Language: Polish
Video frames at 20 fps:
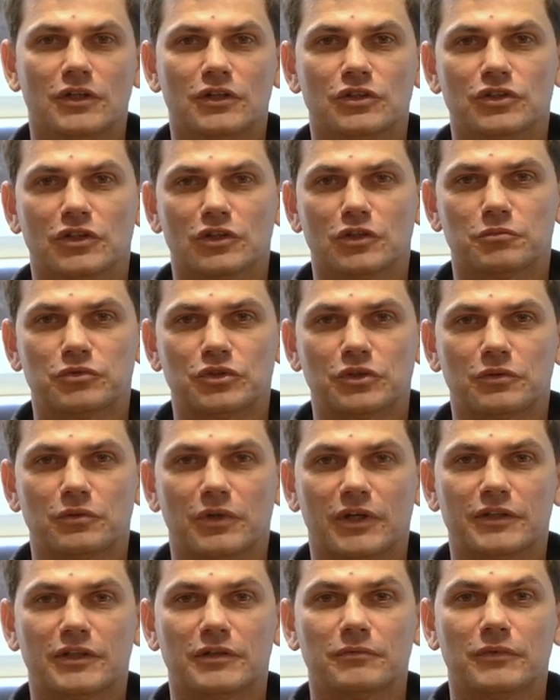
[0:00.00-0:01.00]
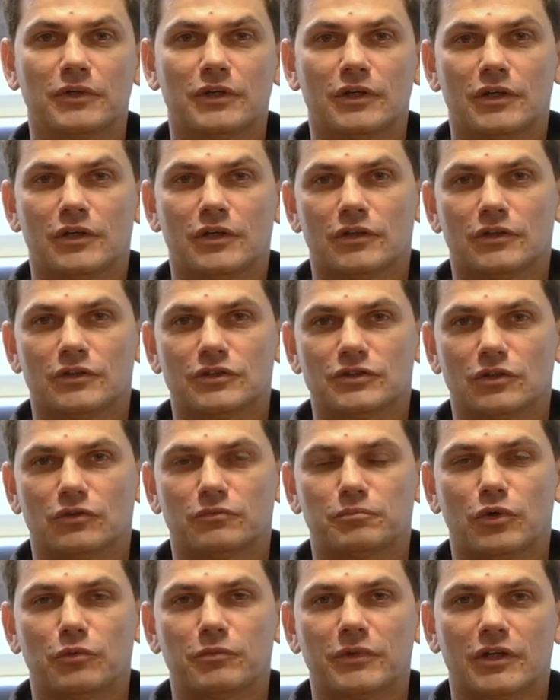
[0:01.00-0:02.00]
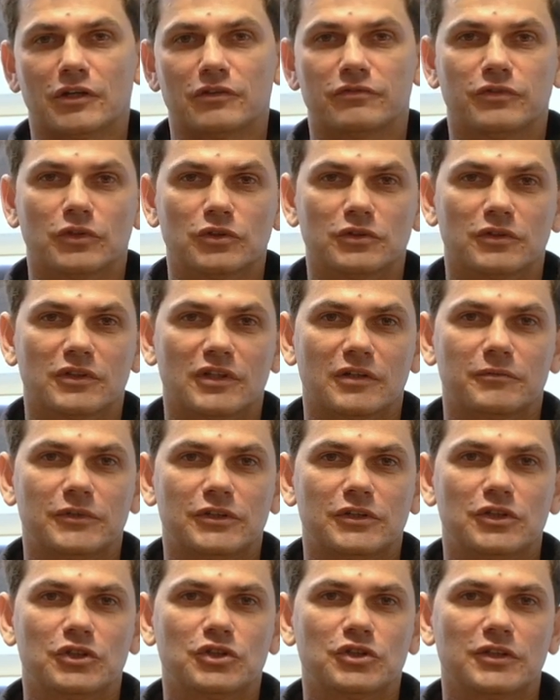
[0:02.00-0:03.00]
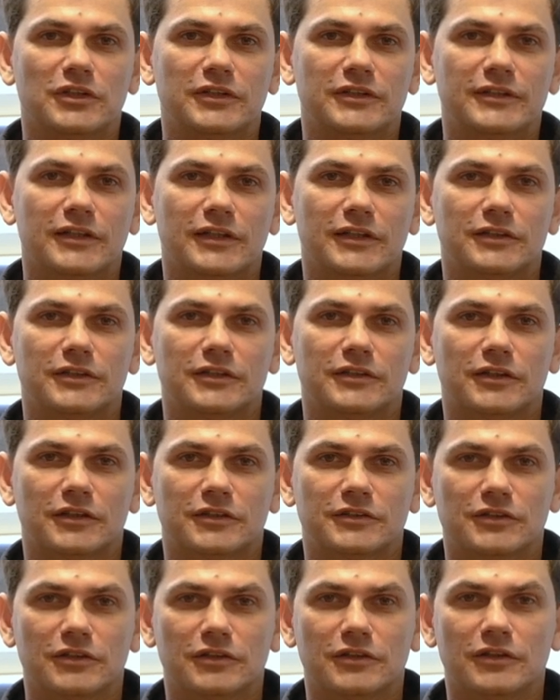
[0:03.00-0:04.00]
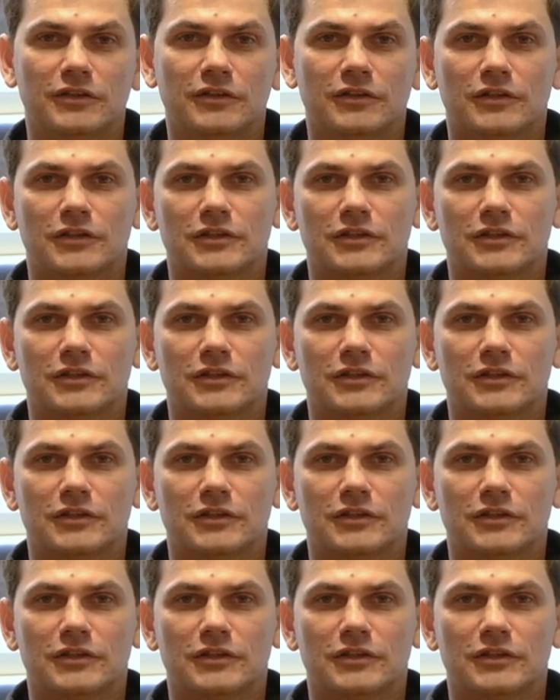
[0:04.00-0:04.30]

czego przykładem są pomiary fotogrametryczne i teledetekcyjne,